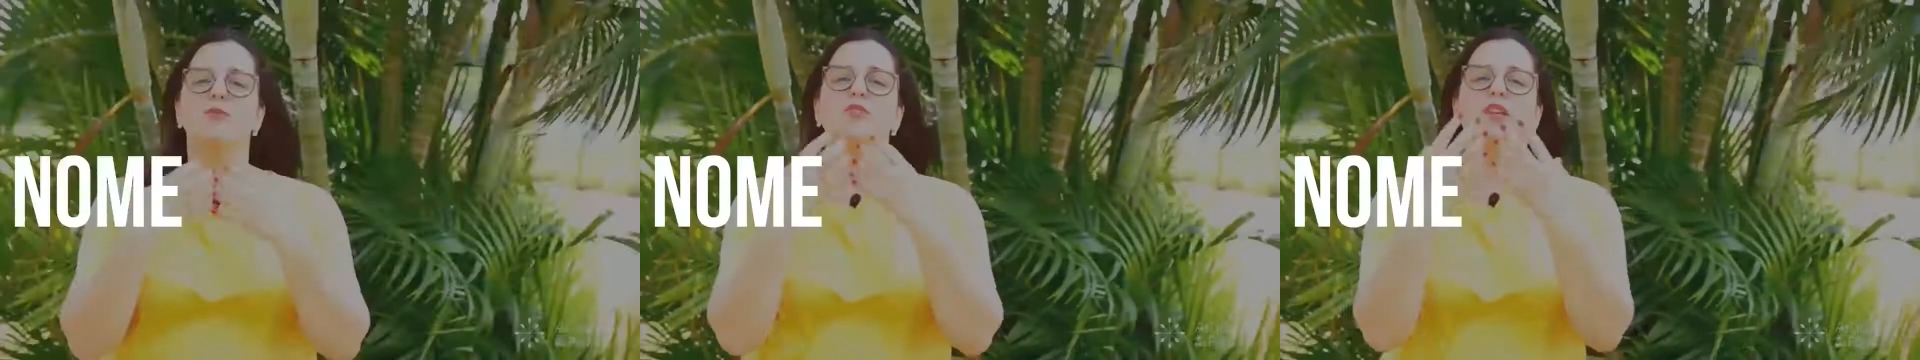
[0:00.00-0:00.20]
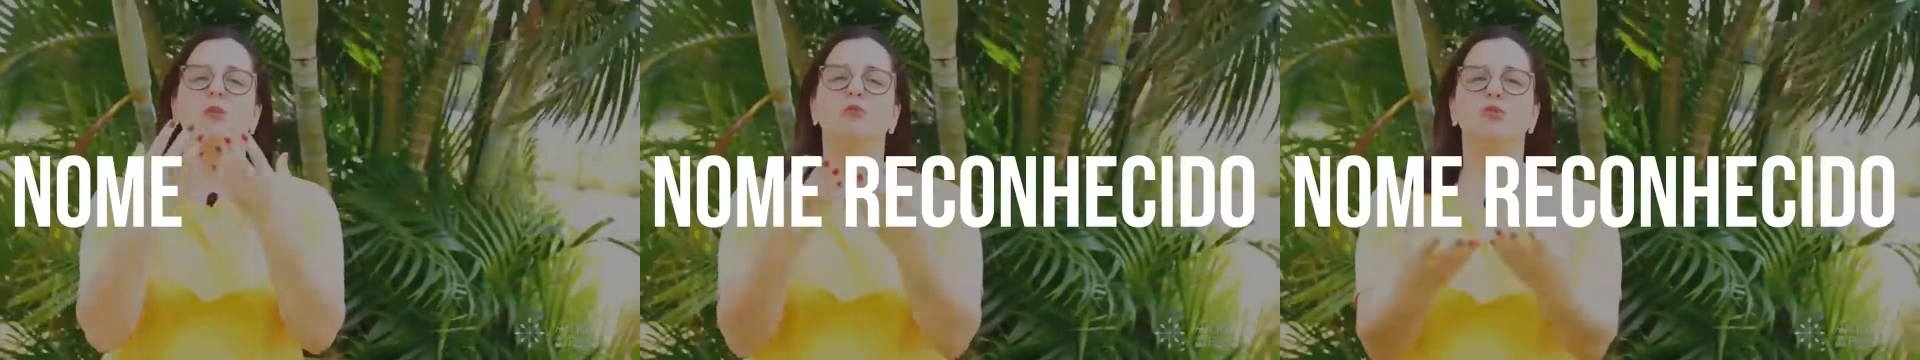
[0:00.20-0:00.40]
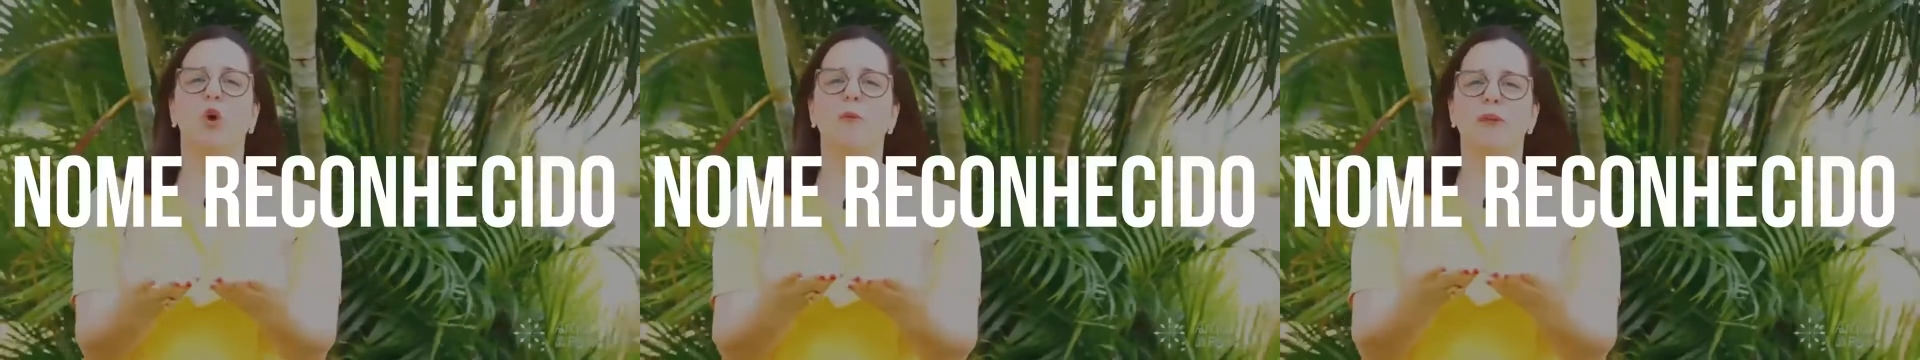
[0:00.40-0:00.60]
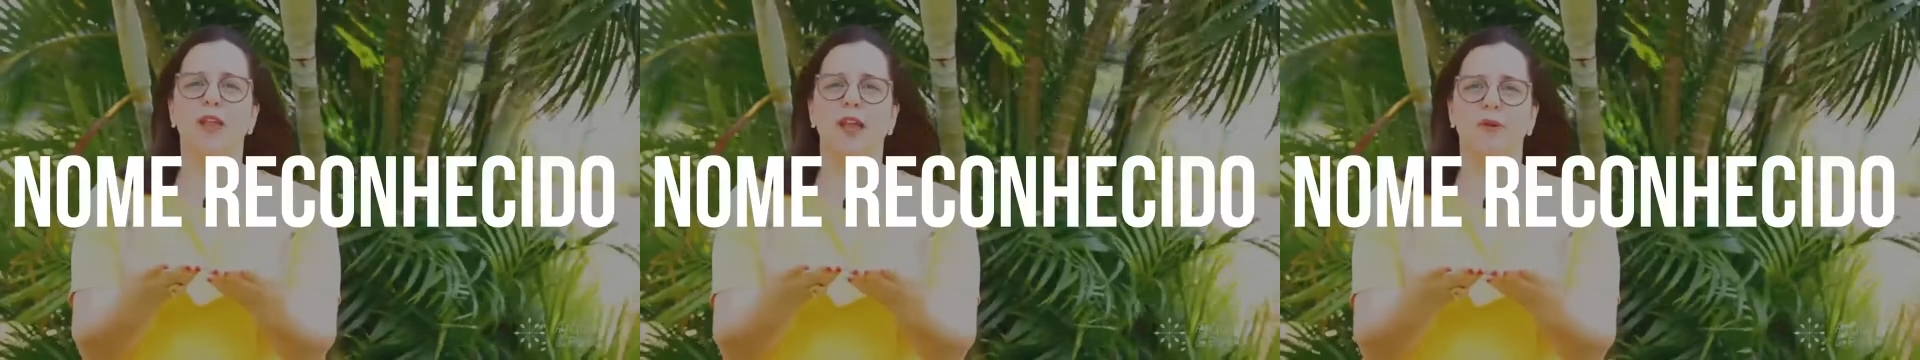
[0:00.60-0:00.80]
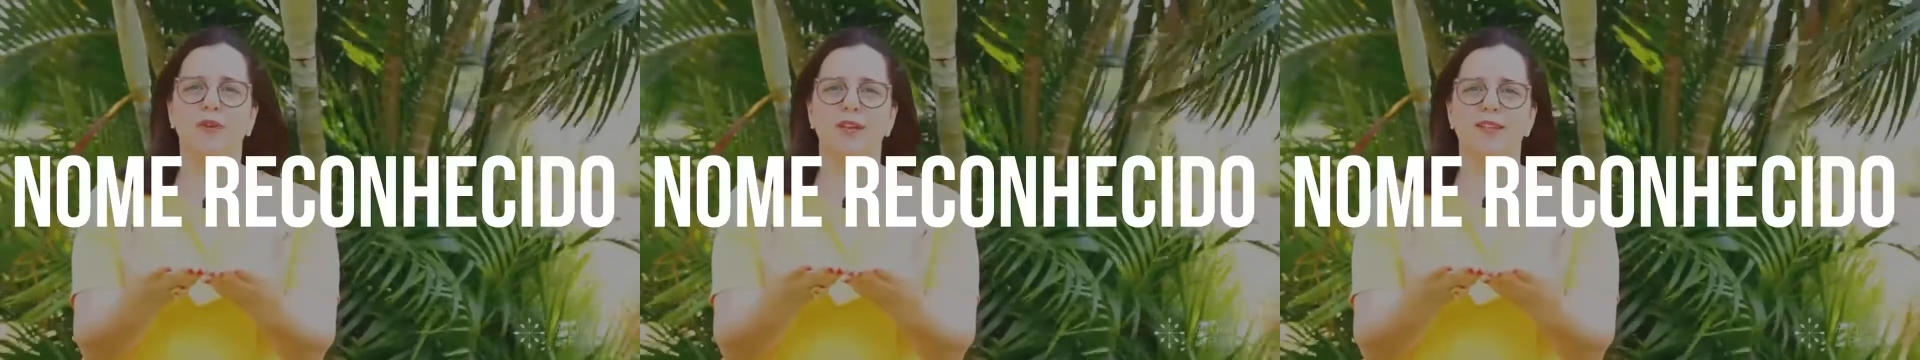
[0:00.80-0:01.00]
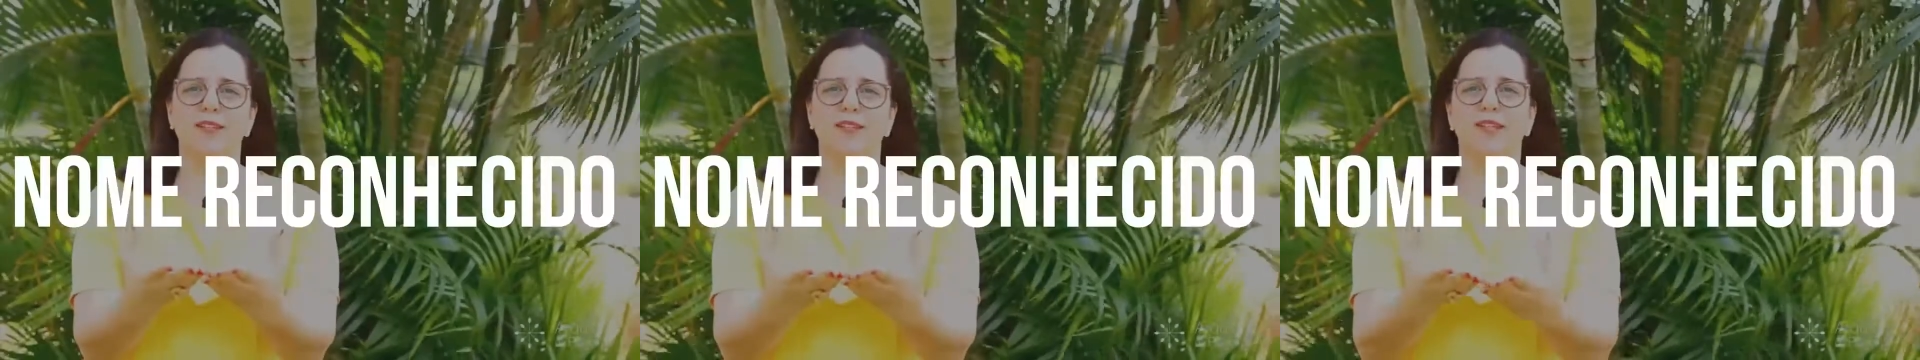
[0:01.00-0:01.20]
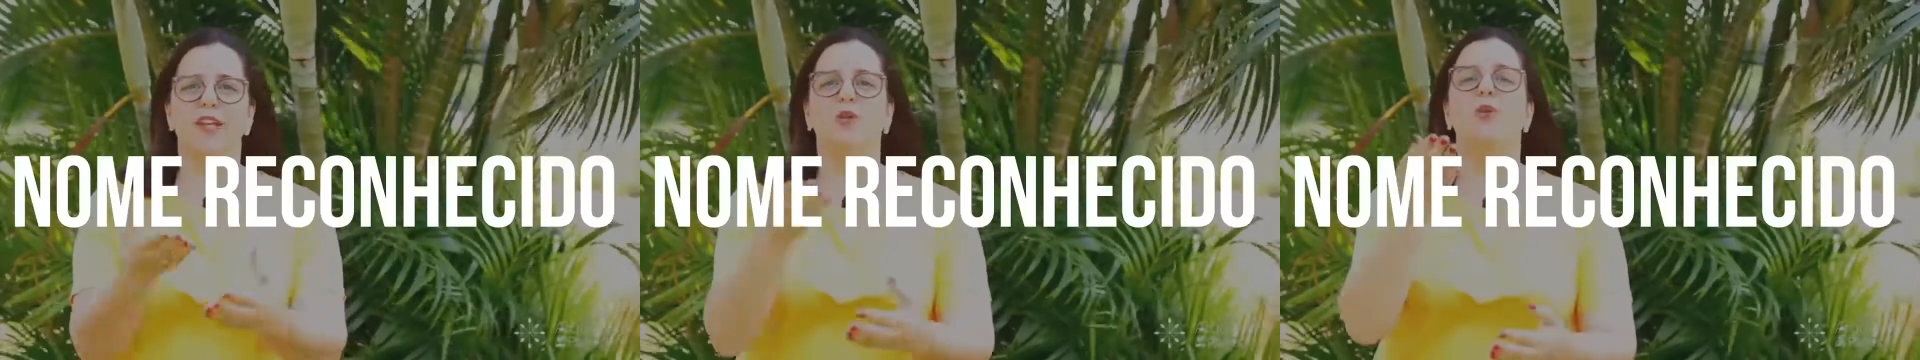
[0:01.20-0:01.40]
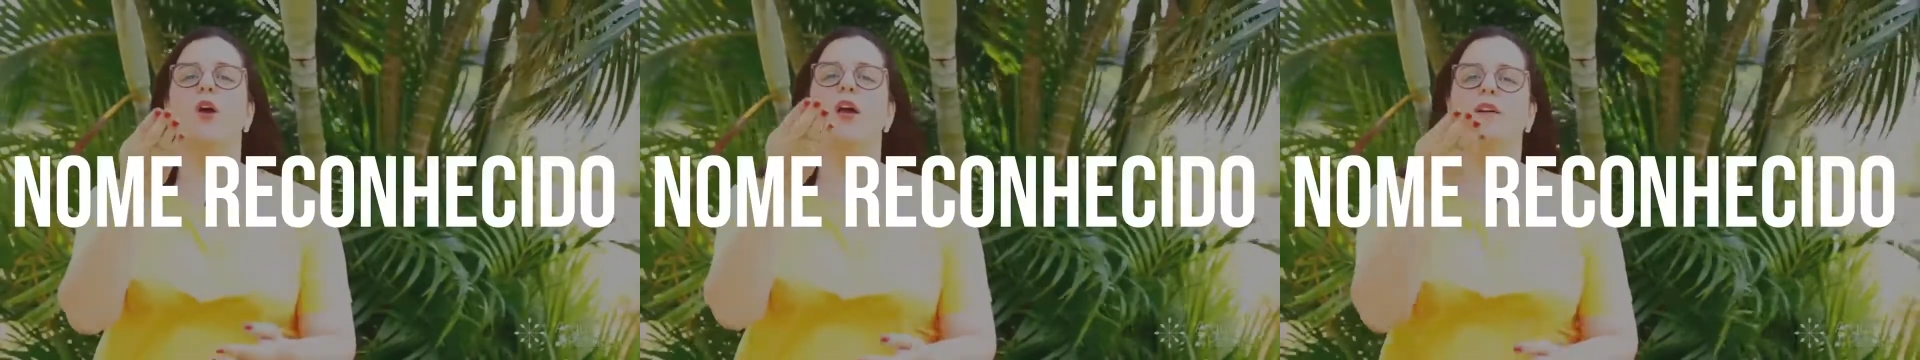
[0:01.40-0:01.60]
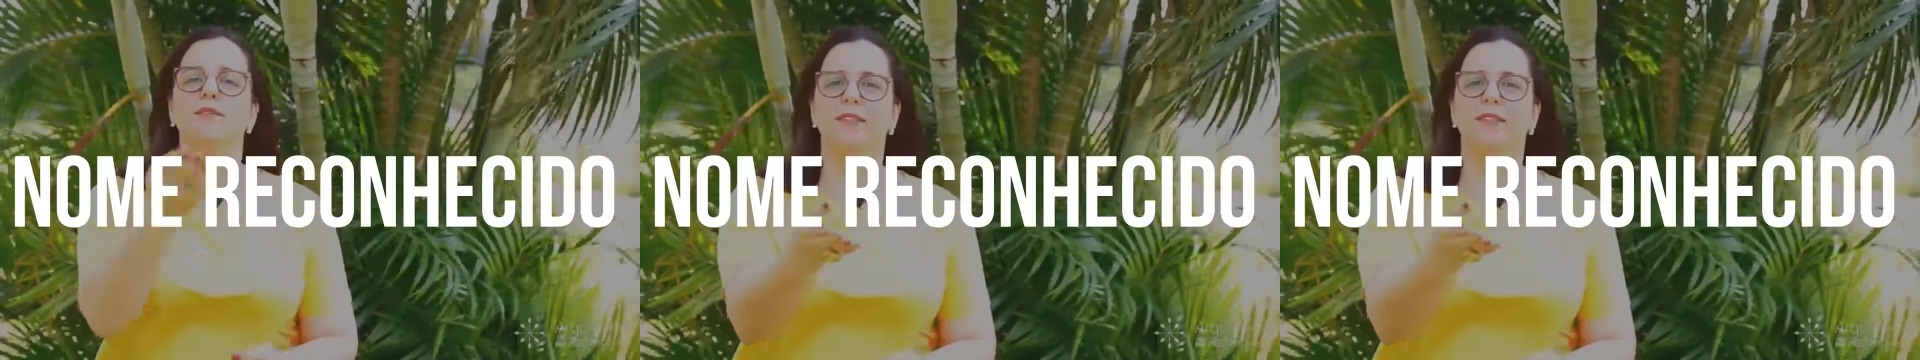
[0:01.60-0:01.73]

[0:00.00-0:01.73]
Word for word: O seu nome reconhecido